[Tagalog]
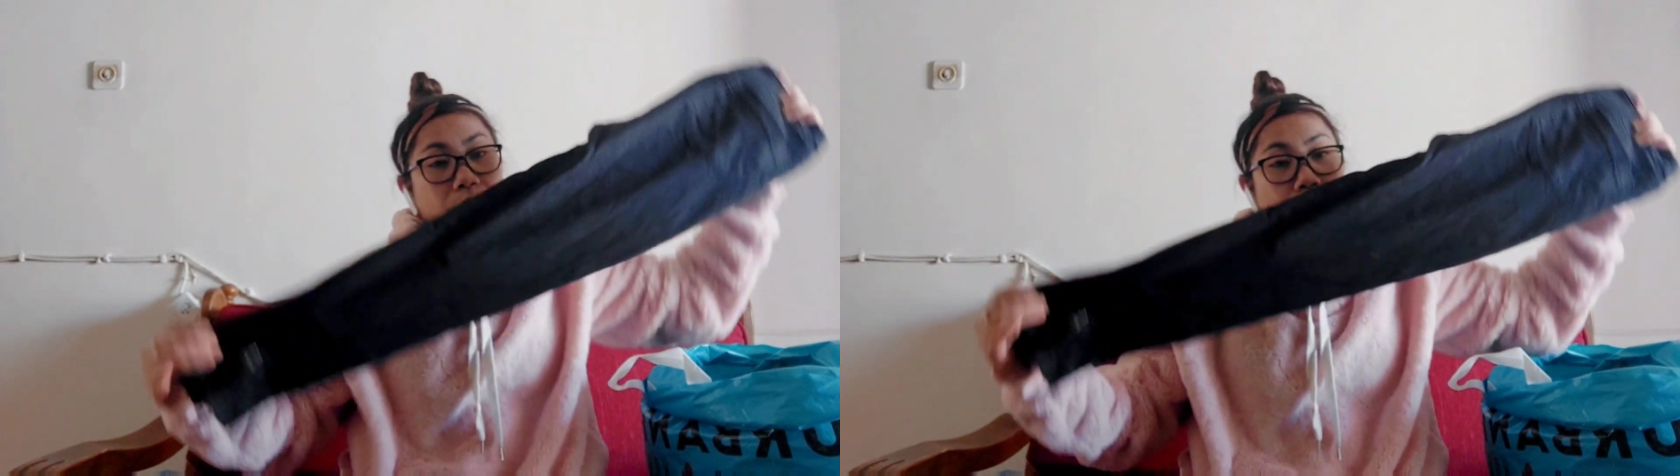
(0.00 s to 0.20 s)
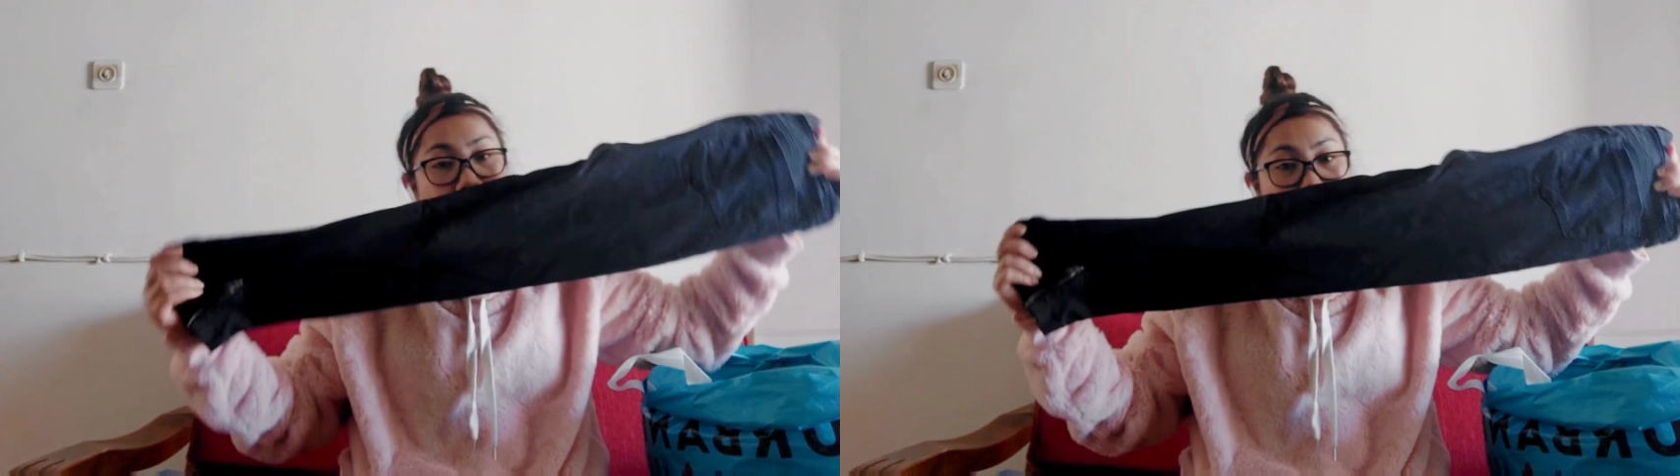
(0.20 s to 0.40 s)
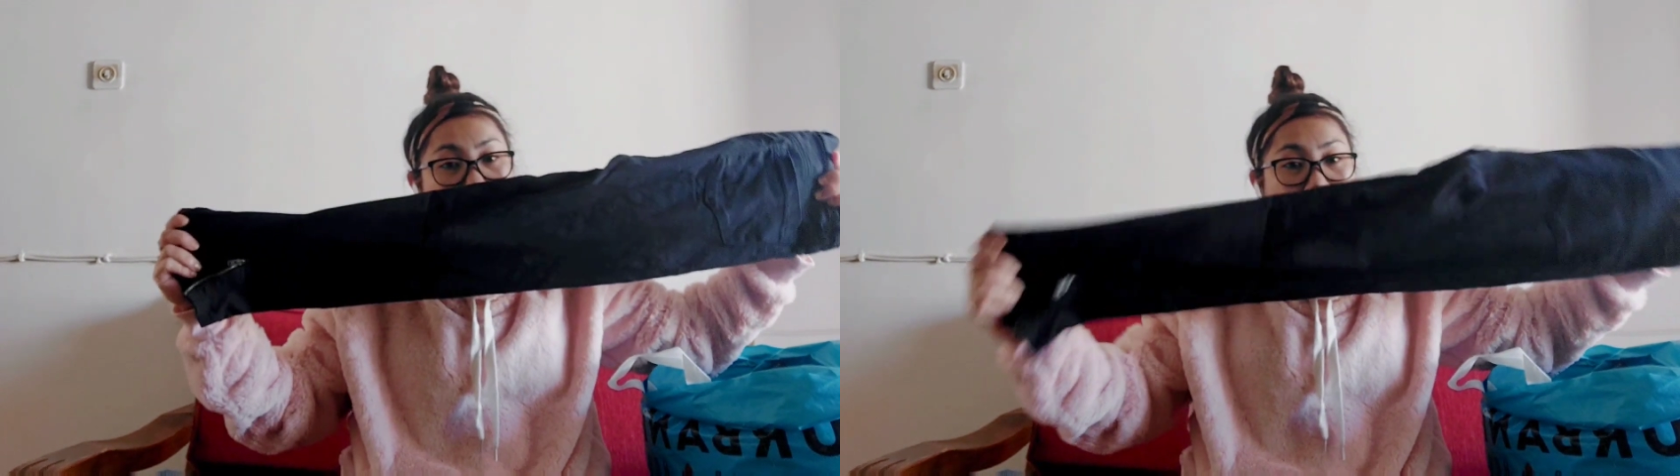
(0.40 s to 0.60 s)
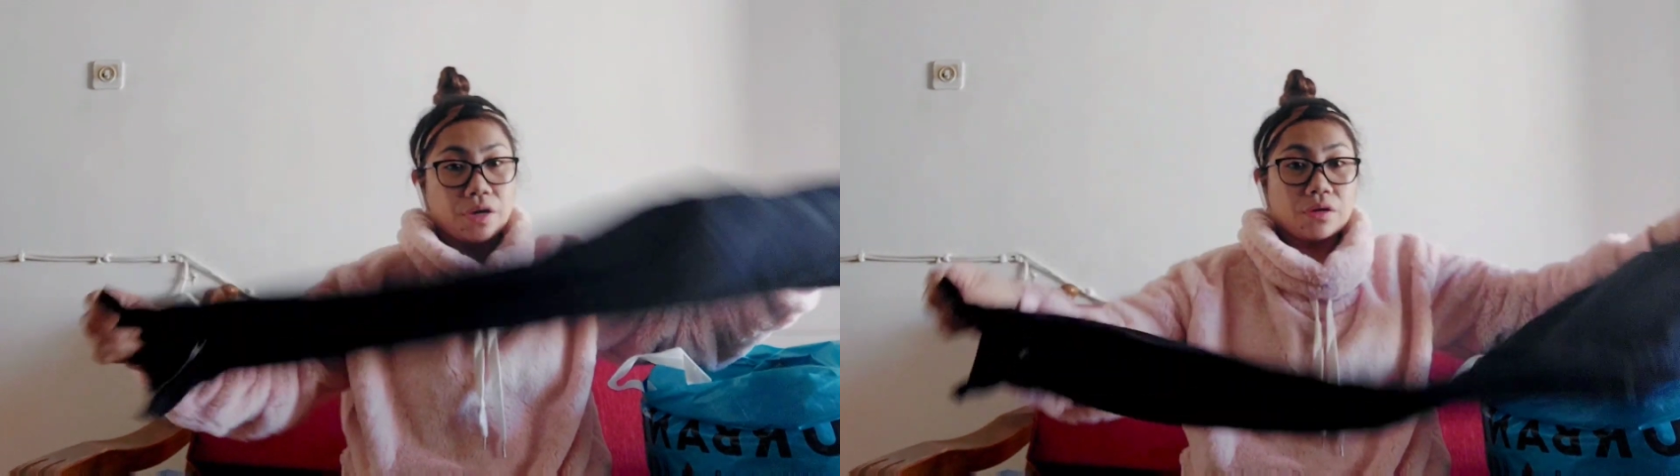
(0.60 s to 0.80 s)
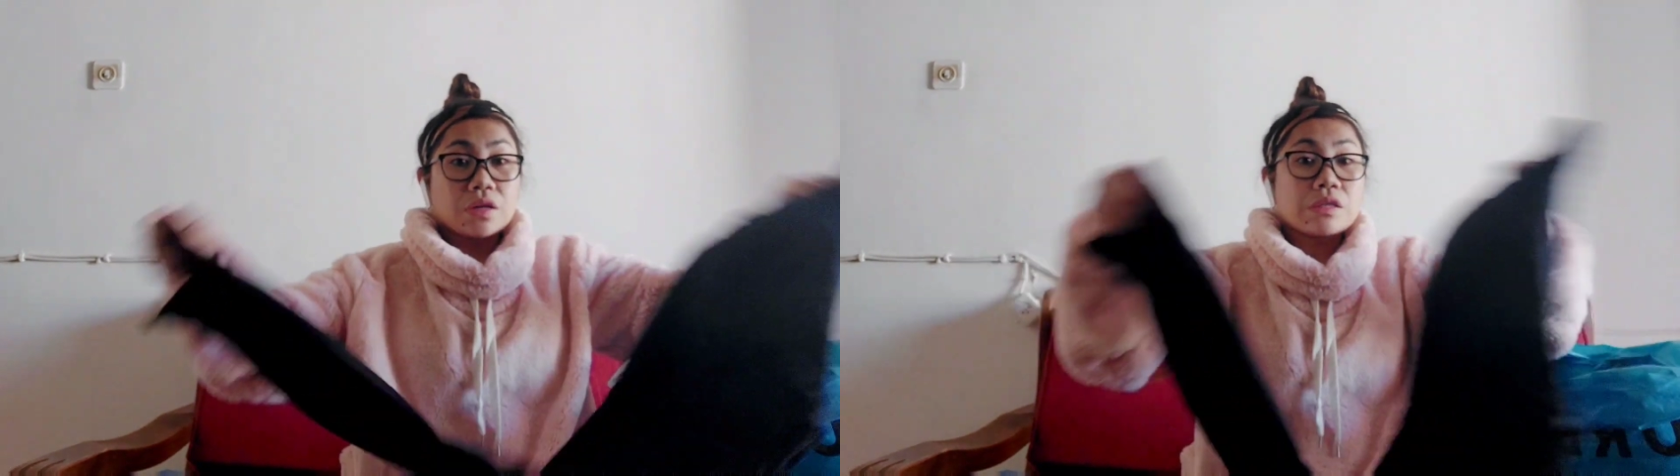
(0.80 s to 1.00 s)
Alam mo,
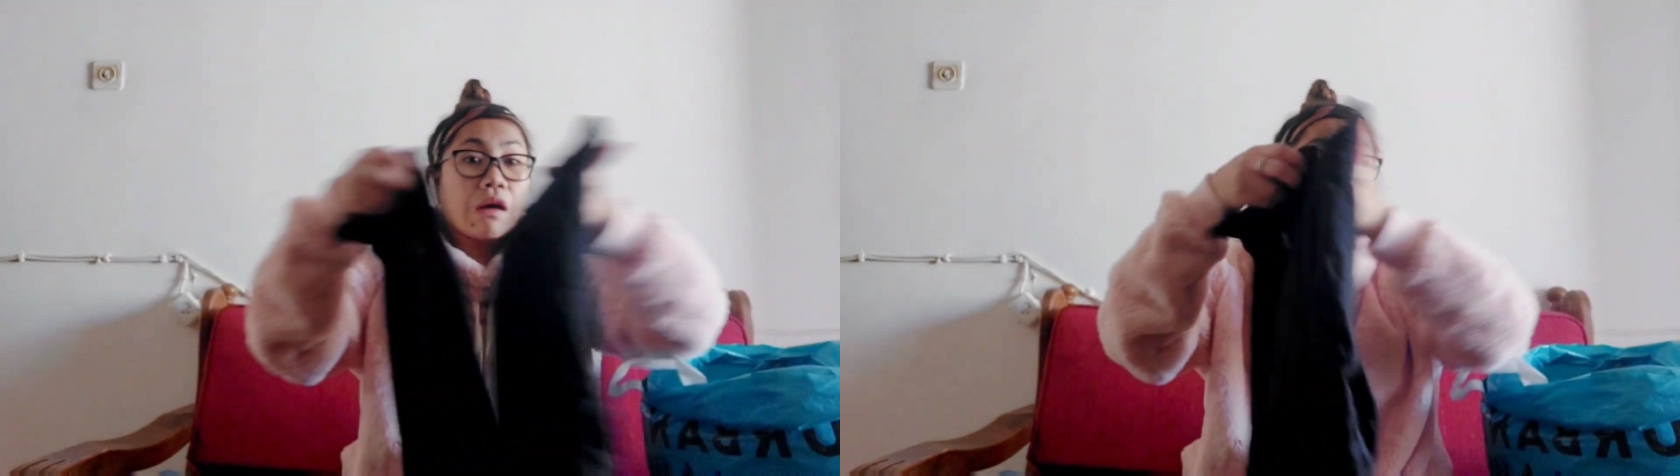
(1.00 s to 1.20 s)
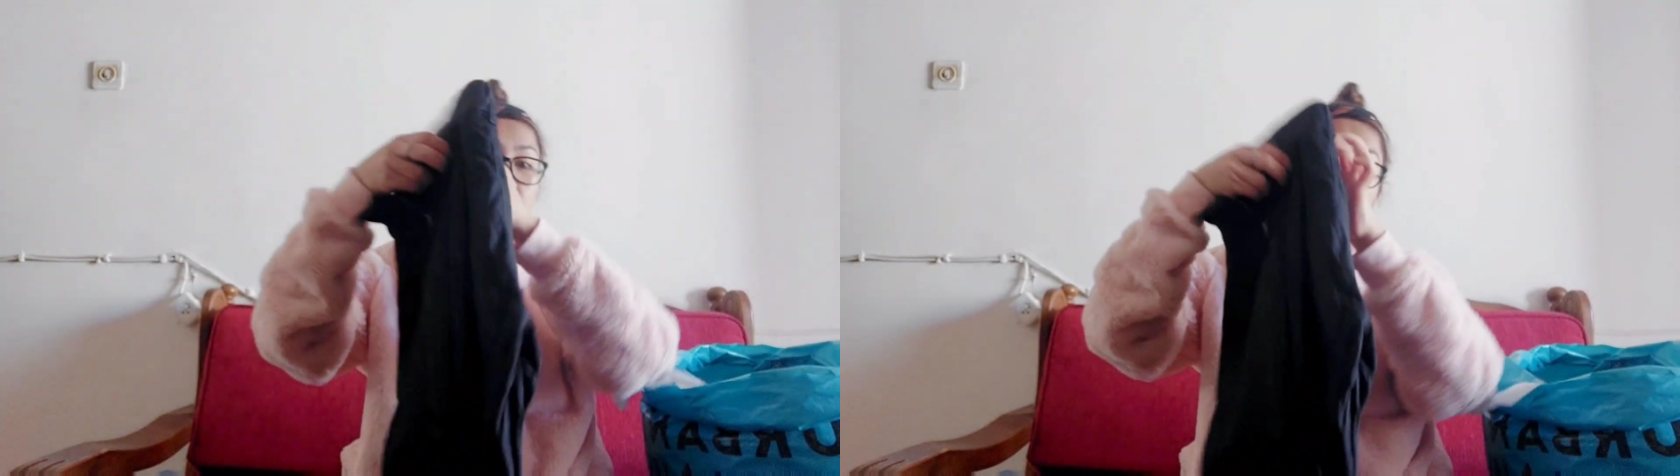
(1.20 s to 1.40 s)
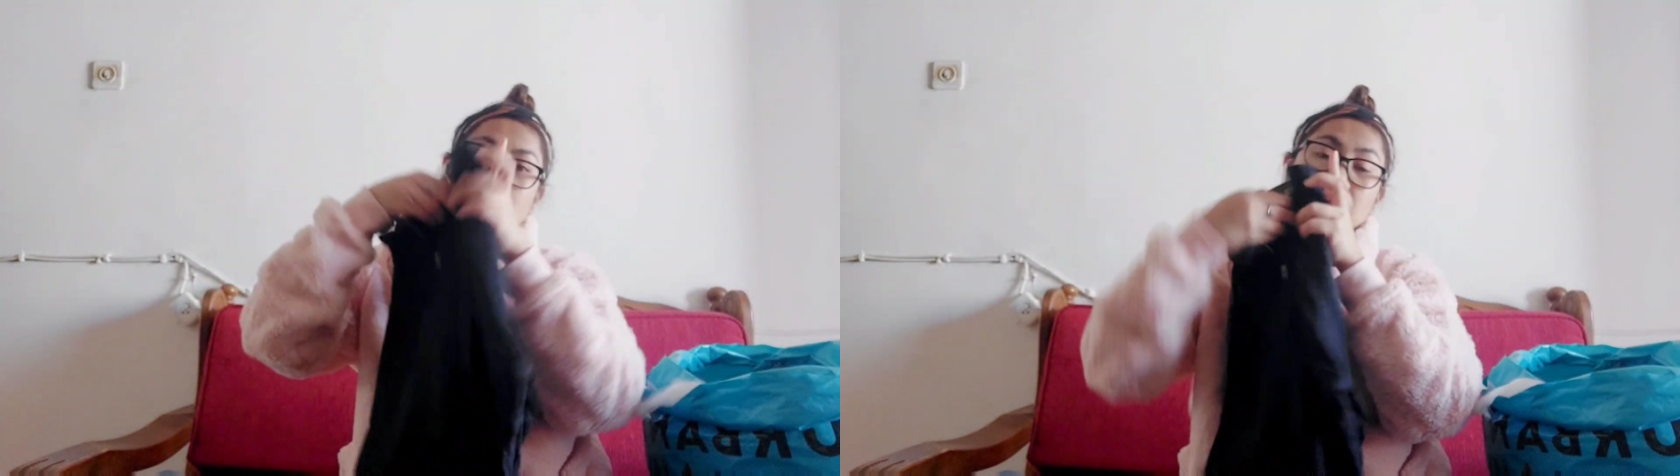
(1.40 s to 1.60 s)
sayang na sayang.